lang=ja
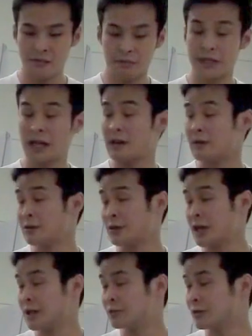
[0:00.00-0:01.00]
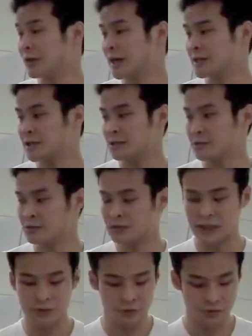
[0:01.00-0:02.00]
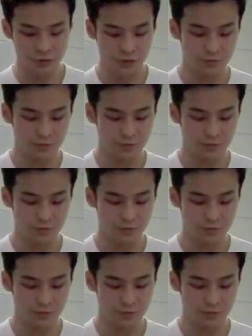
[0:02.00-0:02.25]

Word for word: まあ、対話のやり取りを解析することでそういうのを